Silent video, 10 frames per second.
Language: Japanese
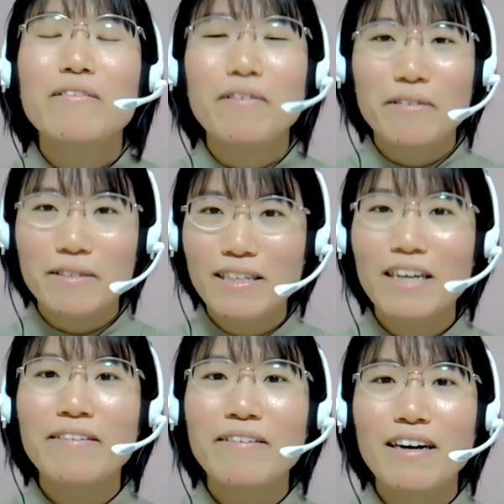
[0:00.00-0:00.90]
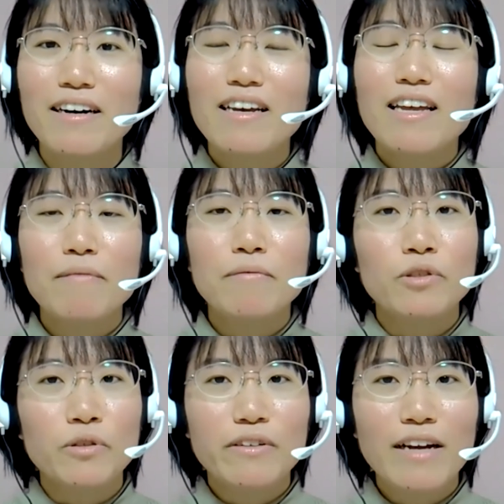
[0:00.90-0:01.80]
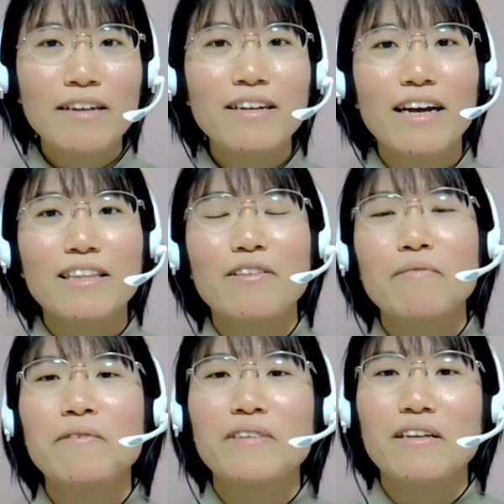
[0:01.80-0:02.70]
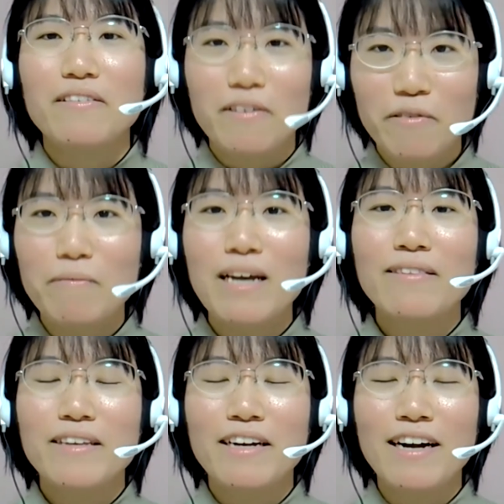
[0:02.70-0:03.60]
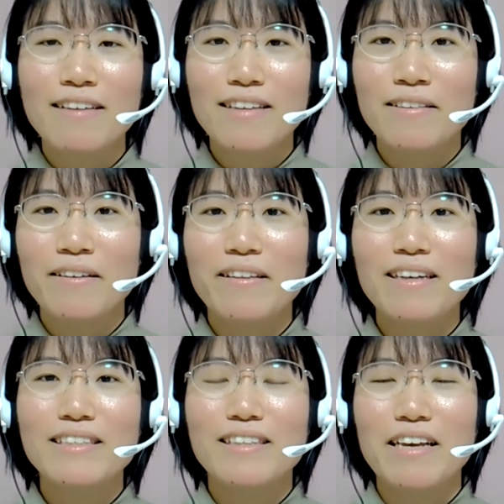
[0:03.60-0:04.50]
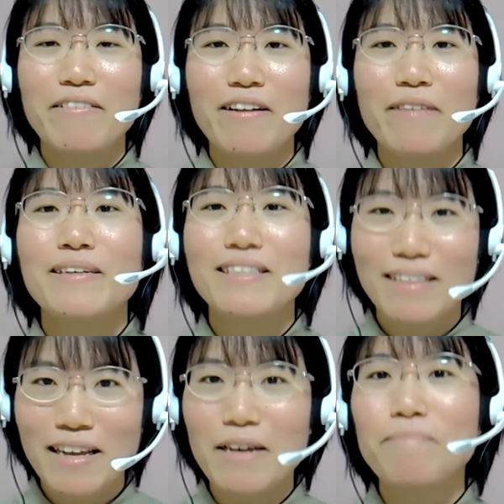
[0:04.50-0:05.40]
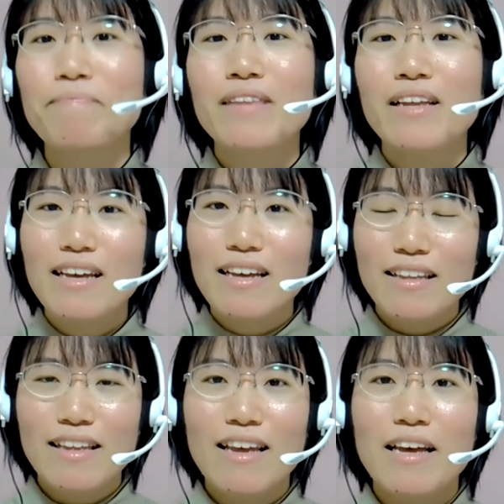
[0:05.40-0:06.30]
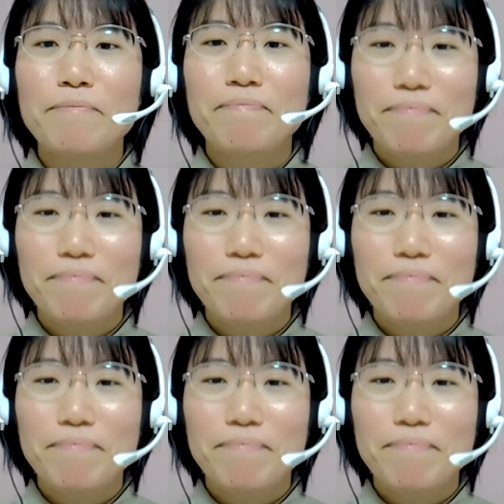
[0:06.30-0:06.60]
まあ、そちらは多分10回ぐらいあったと思うんですけど毎月欠かさず出しておりましてで